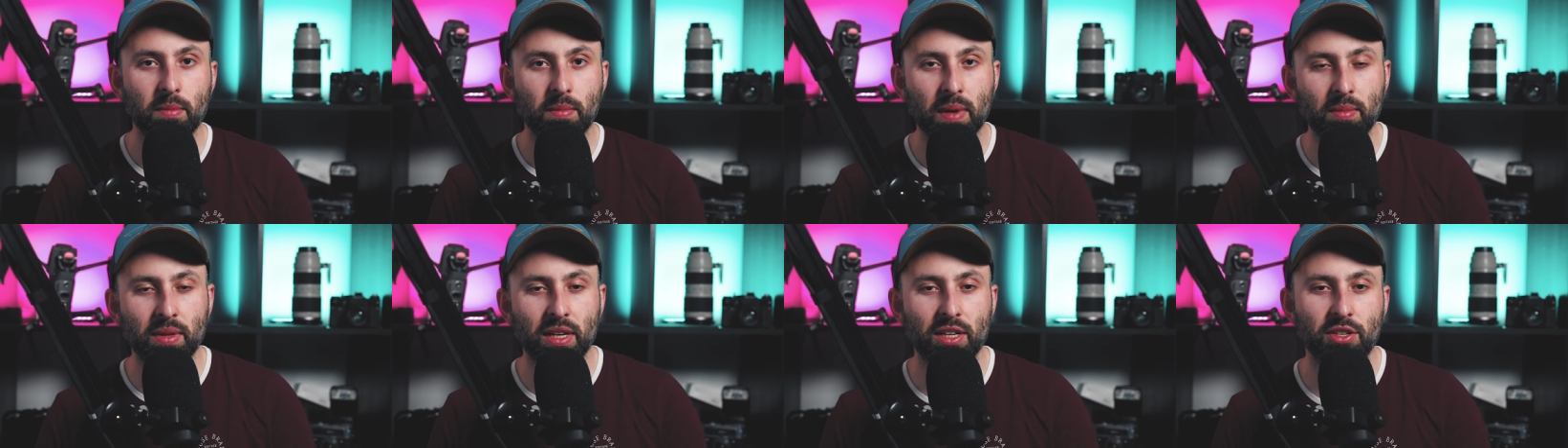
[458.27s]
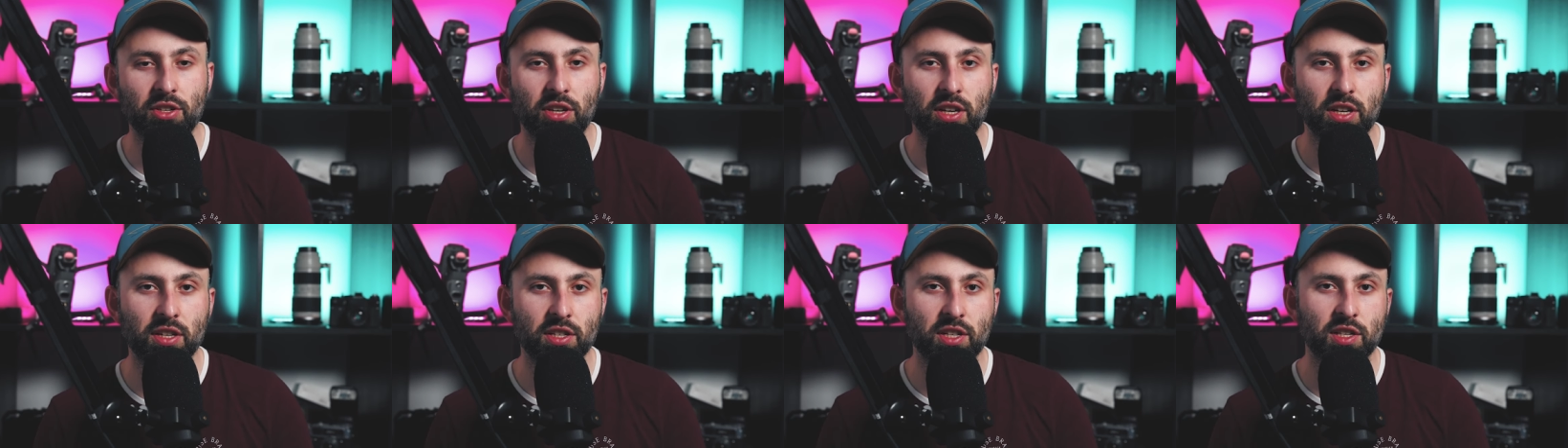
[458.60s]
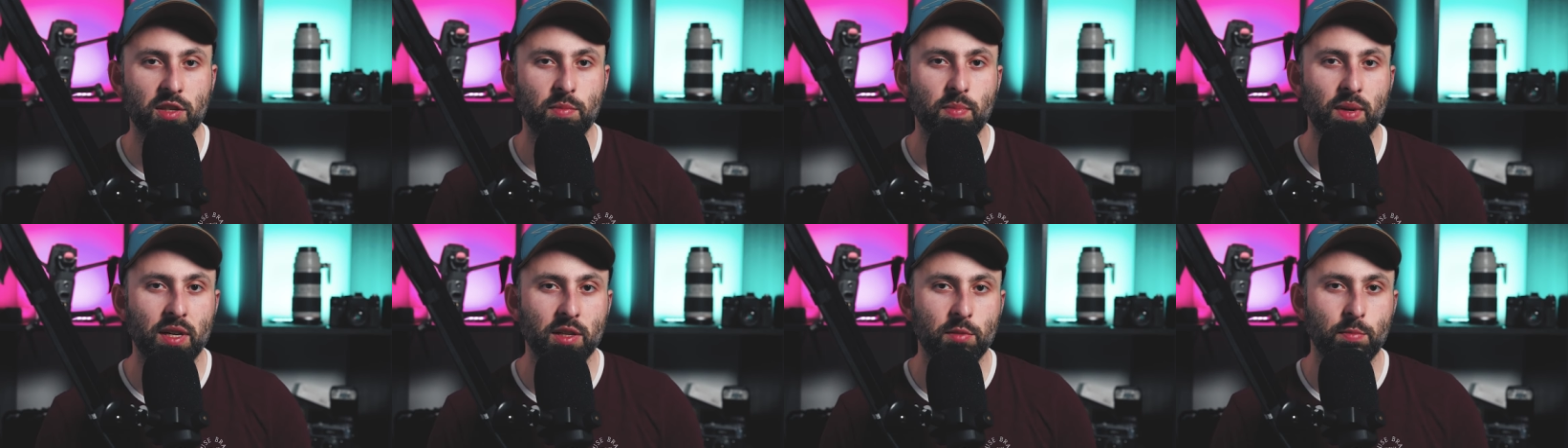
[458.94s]
Mam nadzieję,
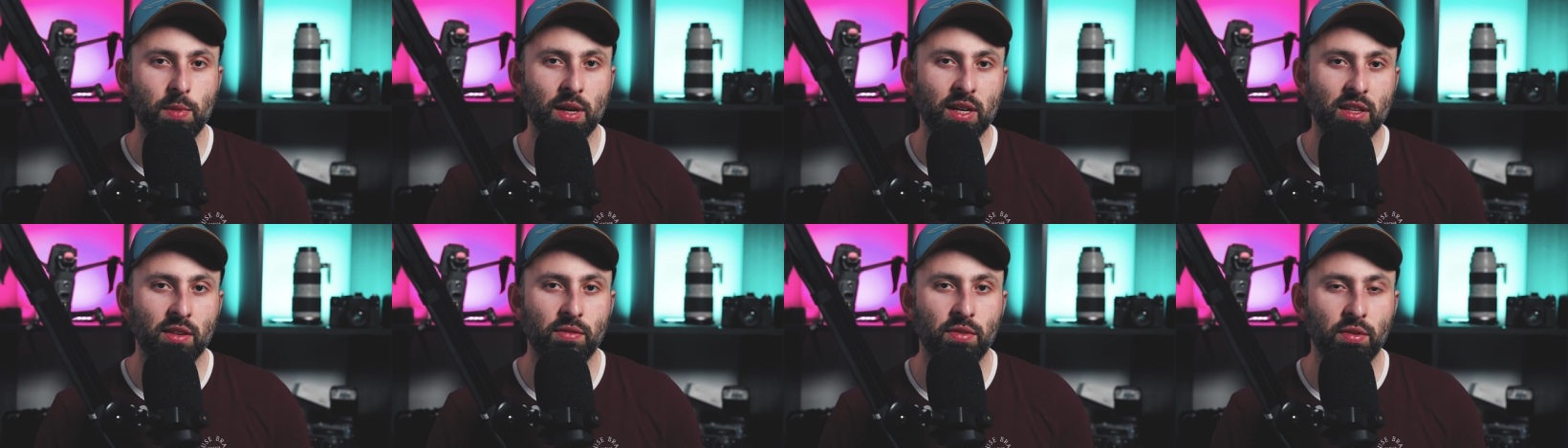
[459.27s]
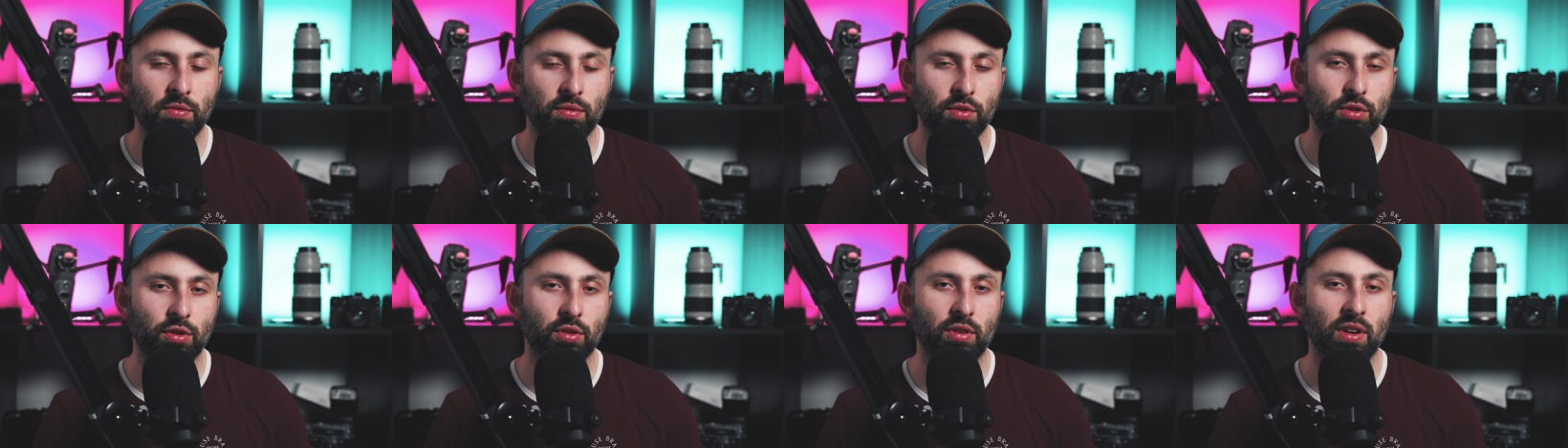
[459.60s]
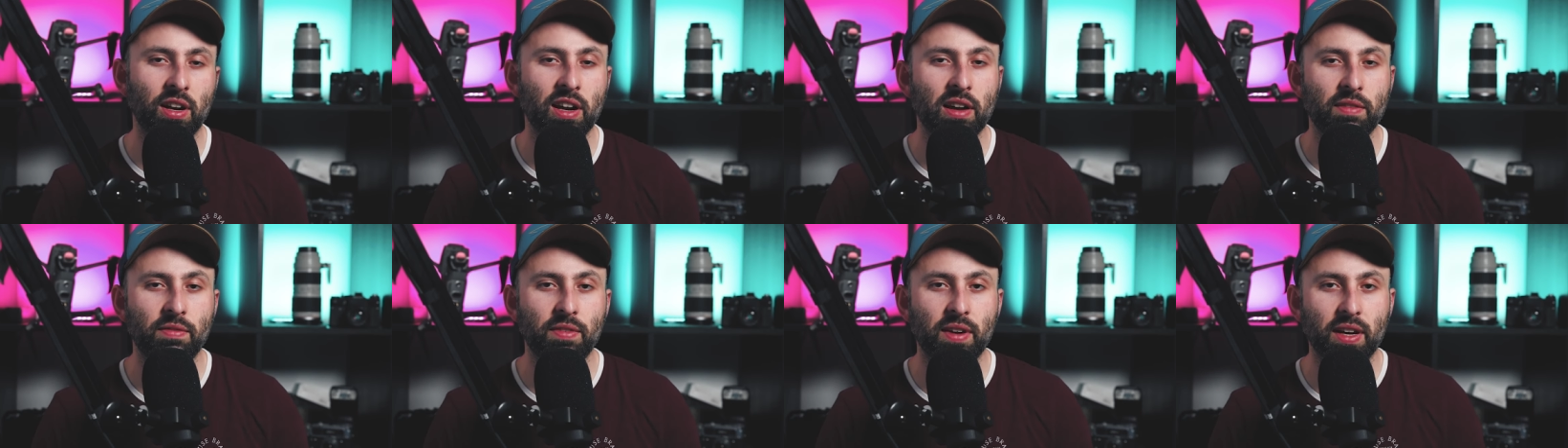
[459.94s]
że z perspektywy
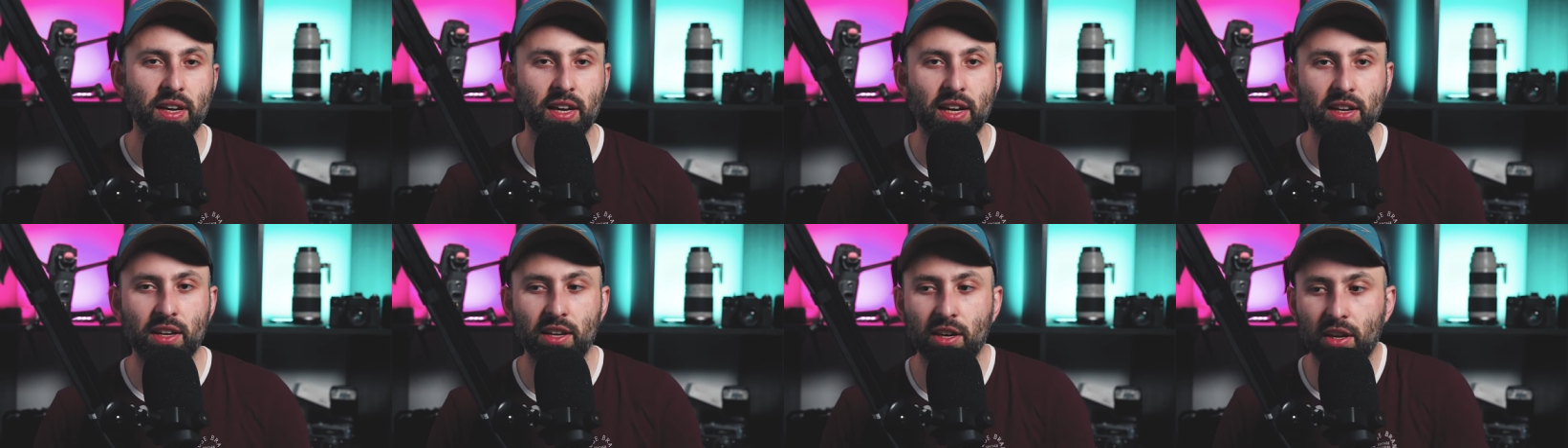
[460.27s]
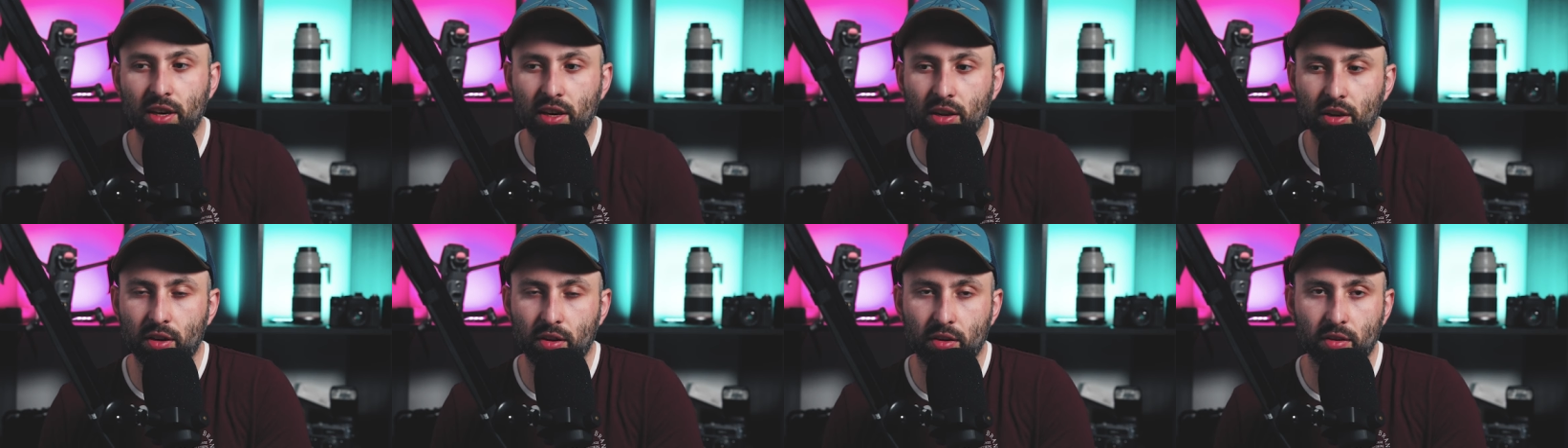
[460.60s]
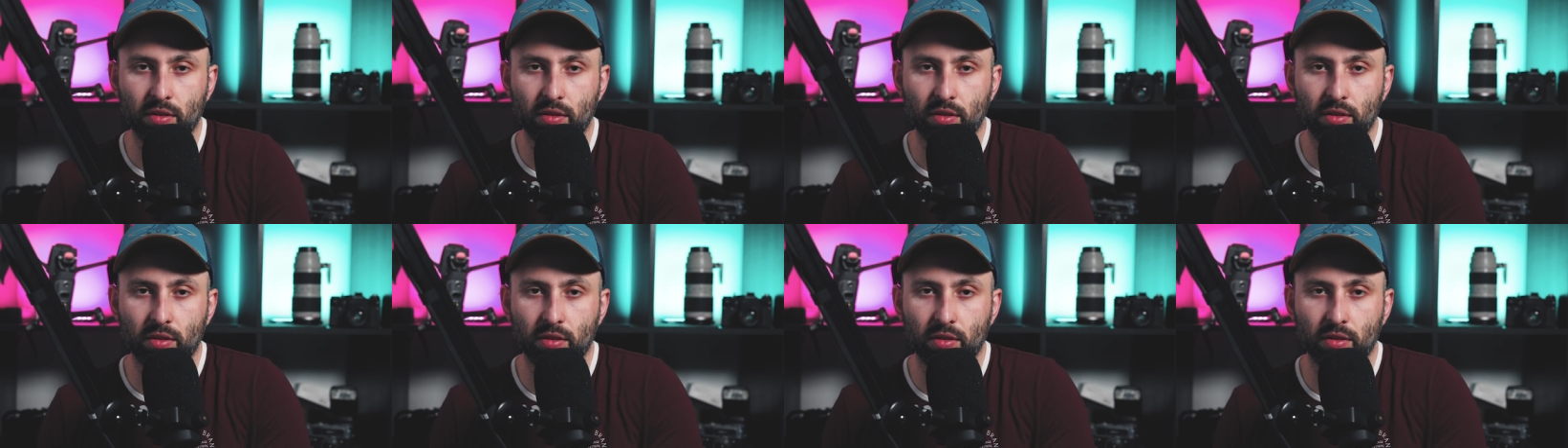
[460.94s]
fotografa, jak i